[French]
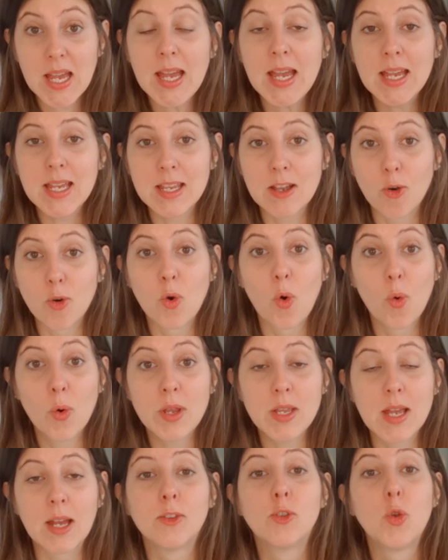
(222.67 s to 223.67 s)
Et en gros,
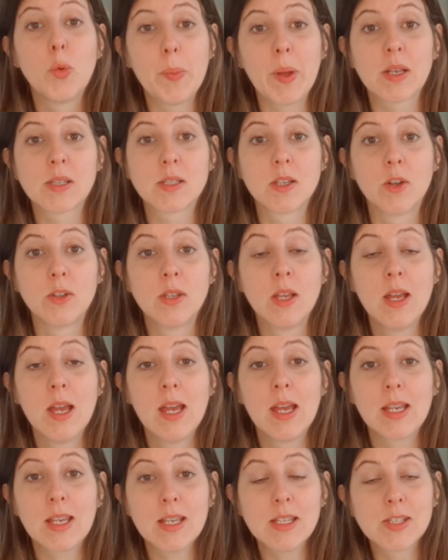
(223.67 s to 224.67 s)
il y a deux personnes
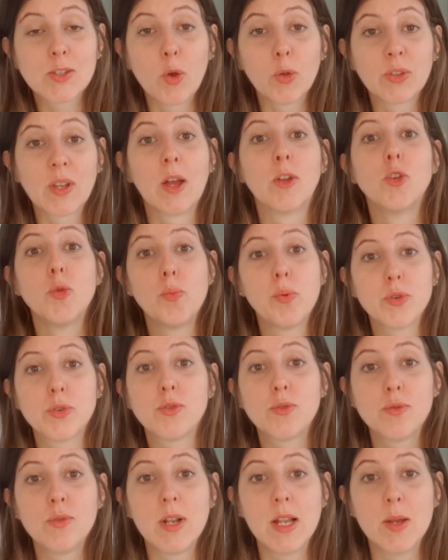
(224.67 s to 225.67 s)
qui sont en train de
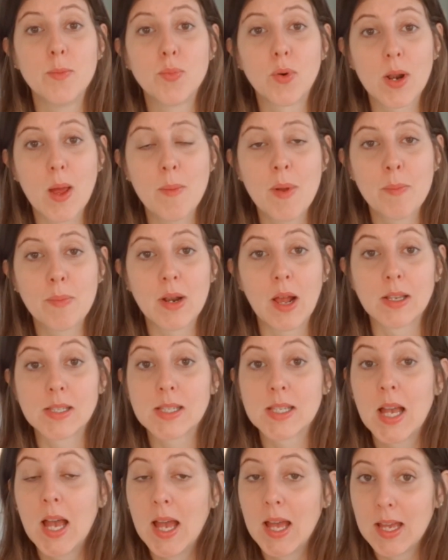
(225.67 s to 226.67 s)
postuler pour la même place.